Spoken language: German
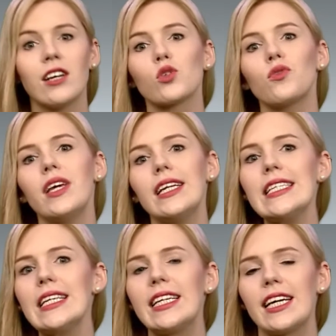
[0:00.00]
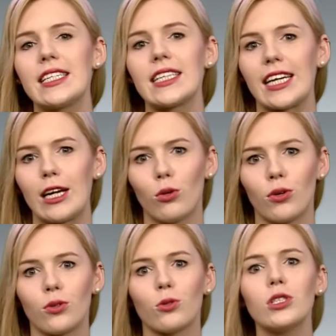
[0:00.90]
sowie intelligente
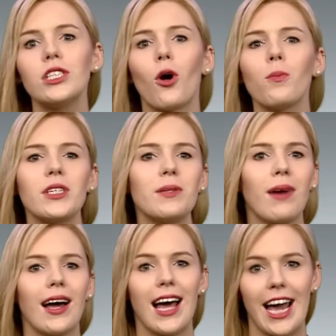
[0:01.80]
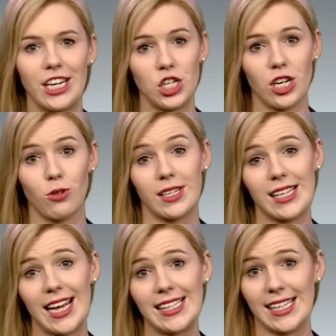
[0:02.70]
Regelungen und und die optimale Einstellung des
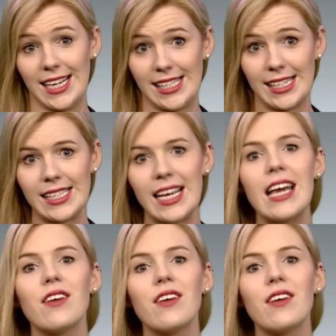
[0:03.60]
Heizkessels